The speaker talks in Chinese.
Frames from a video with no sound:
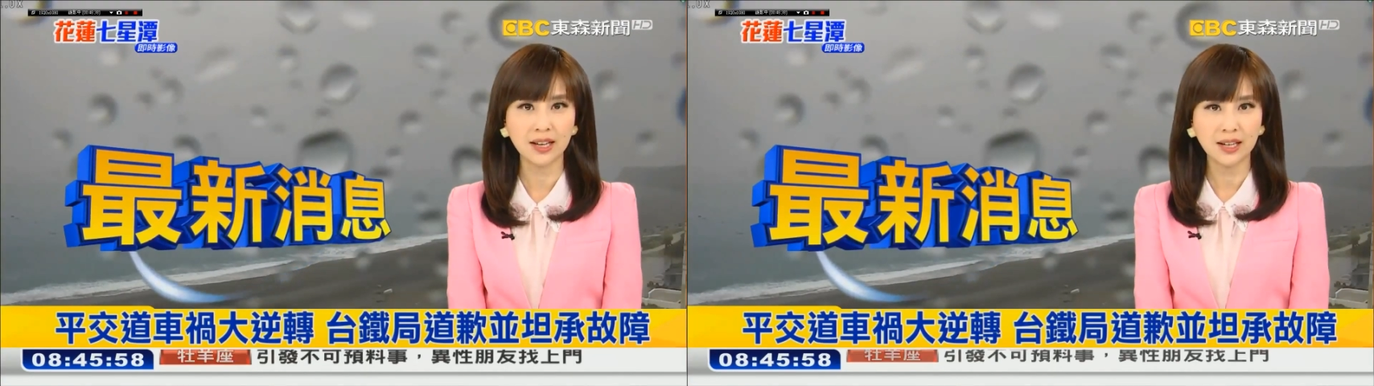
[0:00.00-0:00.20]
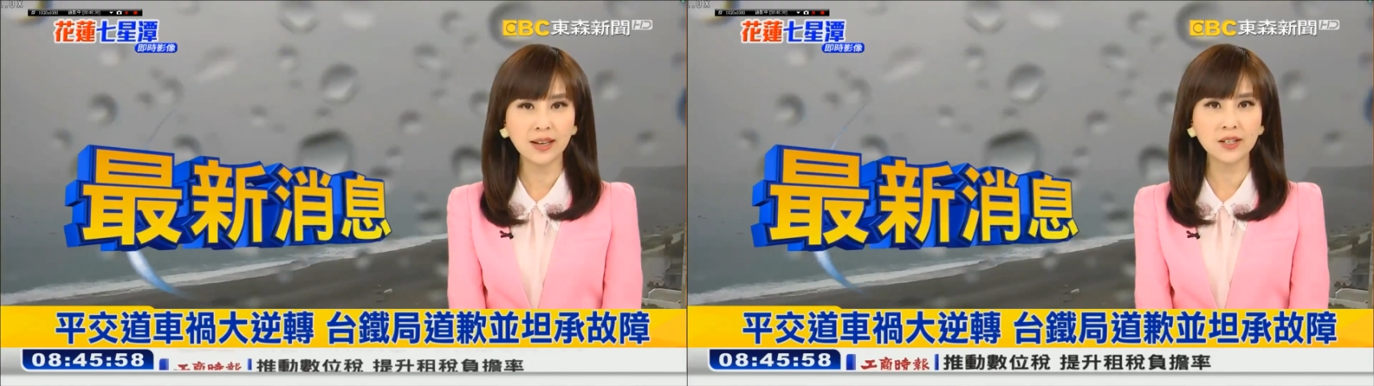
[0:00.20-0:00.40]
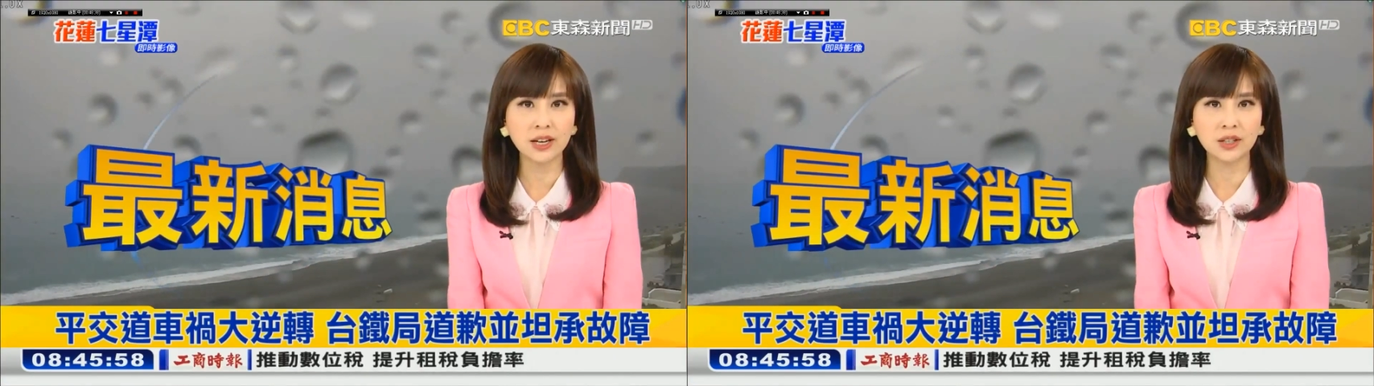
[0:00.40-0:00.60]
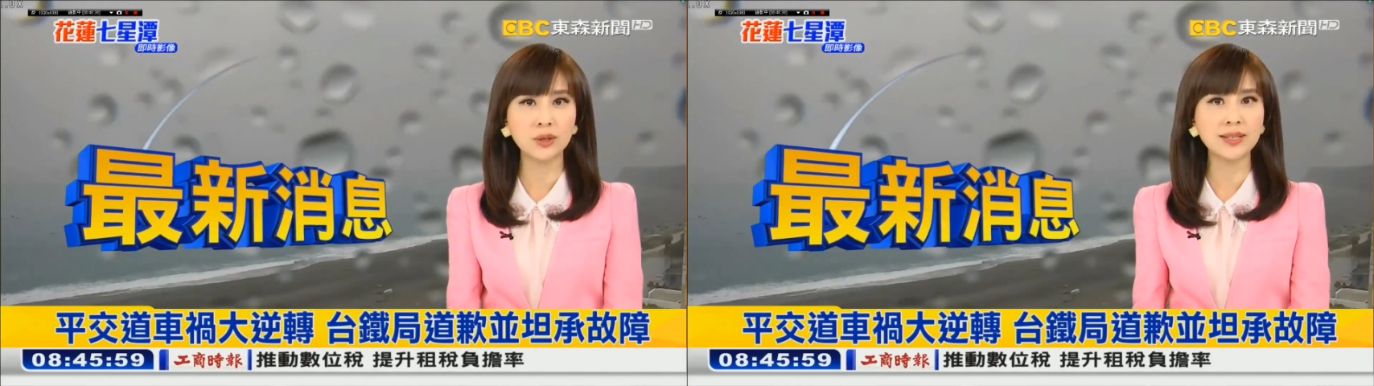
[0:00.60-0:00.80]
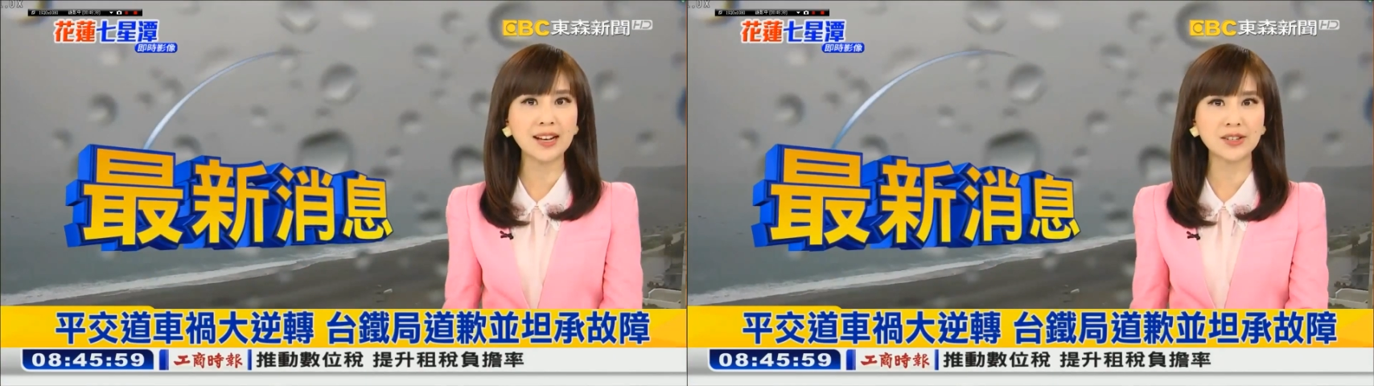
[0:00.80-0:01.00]
造成女
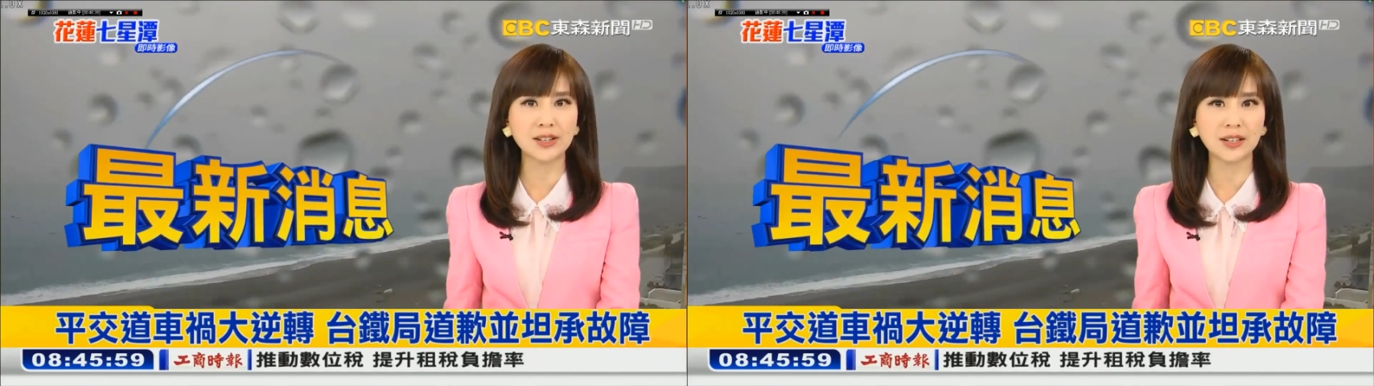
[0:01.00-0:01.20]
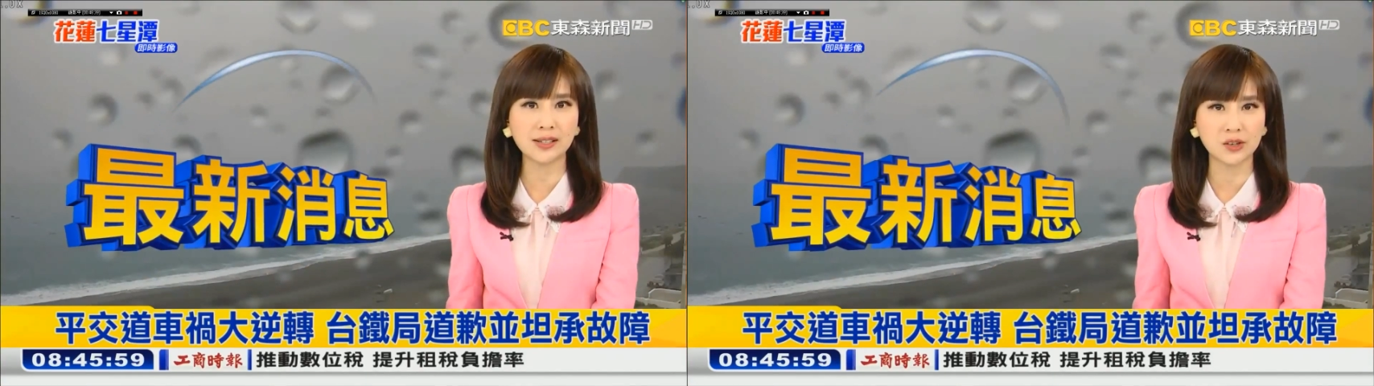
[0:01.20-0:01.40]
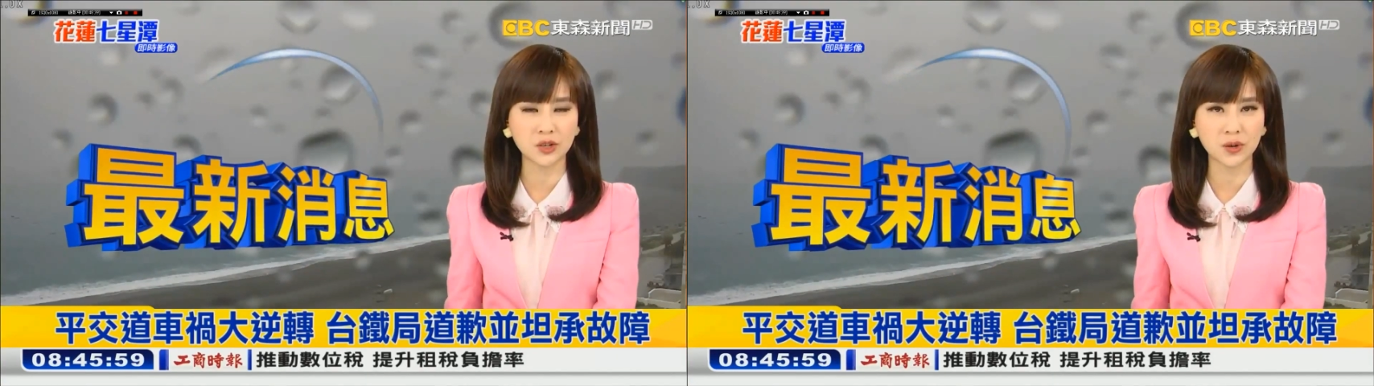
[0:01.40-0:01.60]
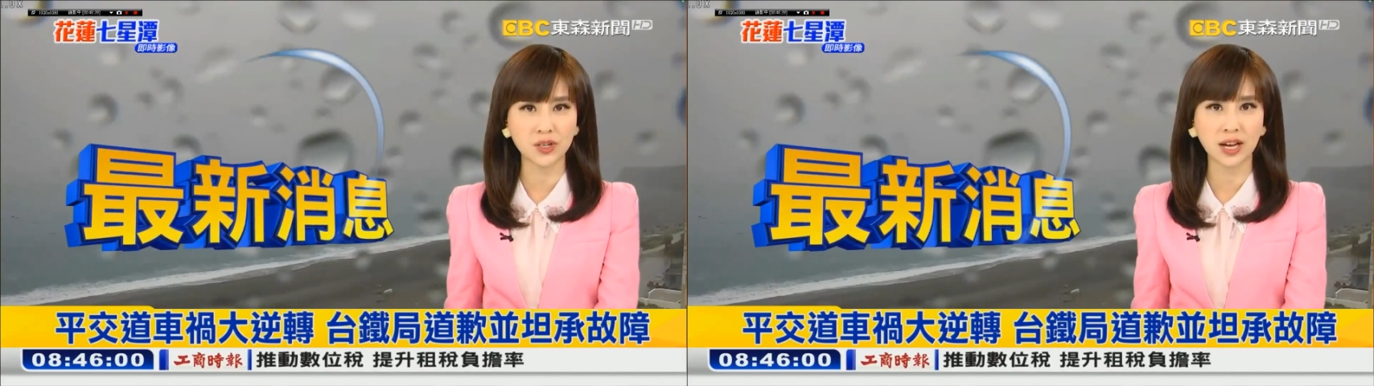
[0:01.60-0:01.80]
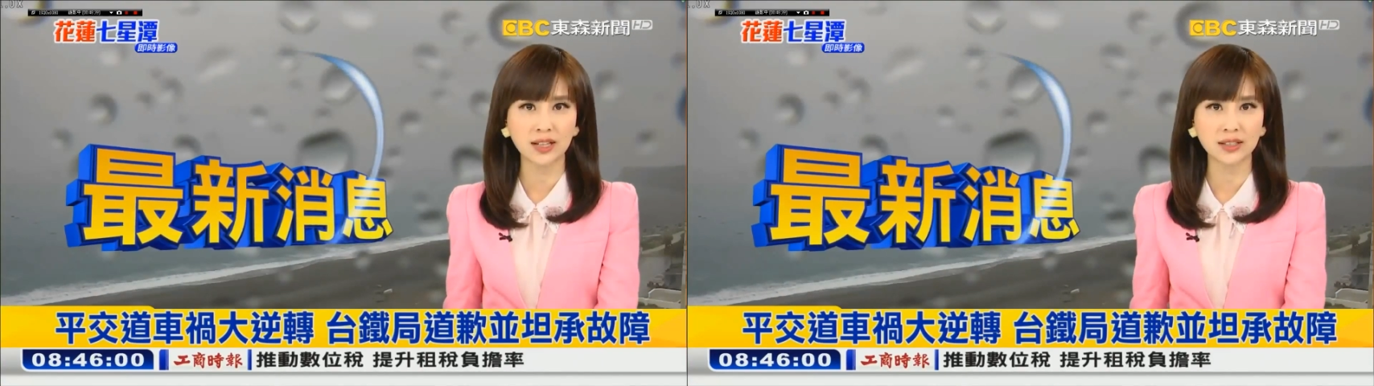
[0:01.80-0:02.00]
驾驶因此受
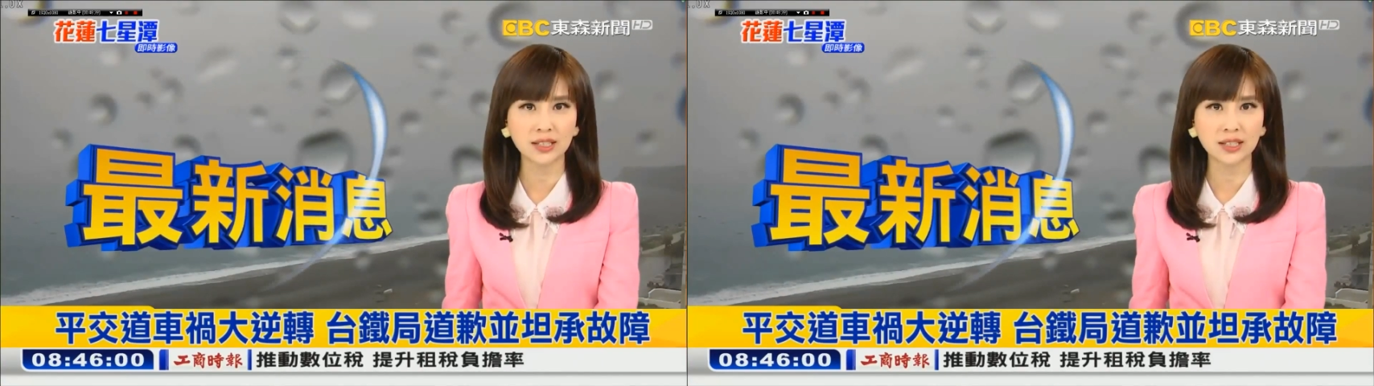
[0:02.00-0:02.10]
伤。